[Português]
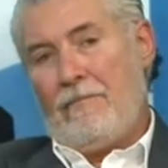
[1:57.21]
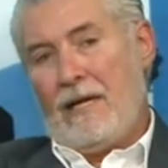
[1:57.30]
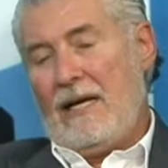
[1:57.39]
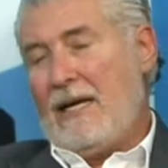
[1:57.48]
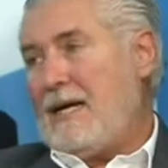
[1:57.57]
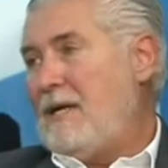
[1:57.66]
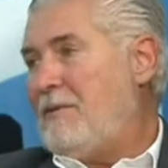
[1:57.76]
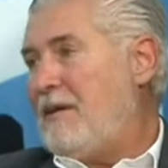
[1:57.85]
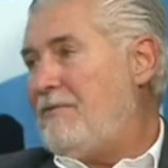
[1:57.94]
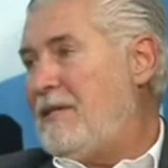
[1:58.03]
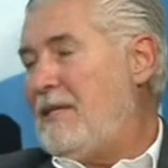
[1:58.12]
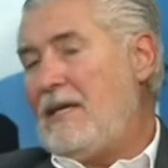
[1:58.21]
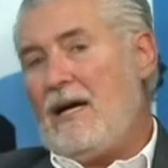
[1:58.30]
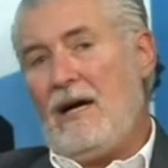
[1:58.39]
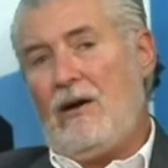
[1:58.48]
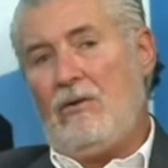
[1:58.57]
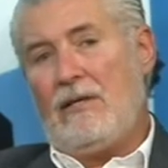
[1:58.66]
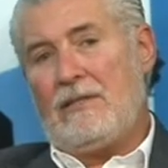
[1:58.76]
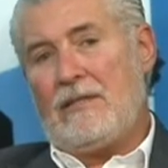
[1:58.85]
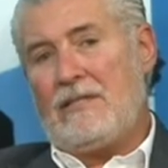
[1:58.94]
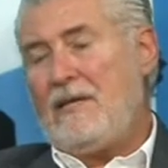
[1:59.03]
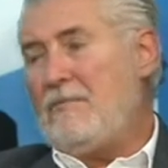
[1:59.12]
na Câmara Federal, nas
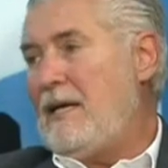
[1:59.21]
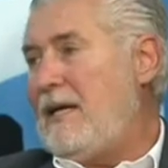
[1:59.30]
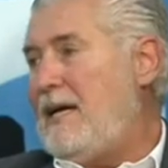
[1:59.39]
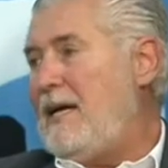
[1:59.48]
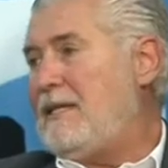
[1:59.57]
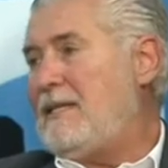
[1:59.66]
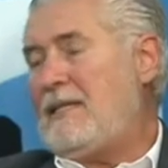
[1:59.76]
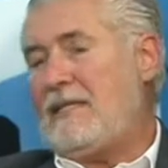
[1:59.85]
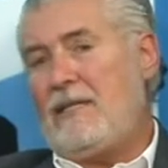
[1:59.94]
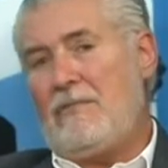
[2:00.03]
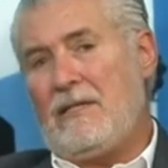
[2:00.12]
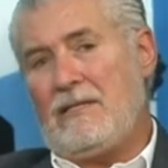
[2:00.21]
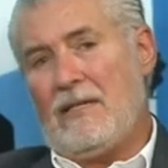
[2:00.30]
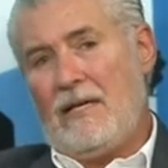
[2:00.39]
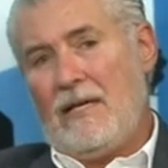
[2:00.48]
assembleias, nas câmaras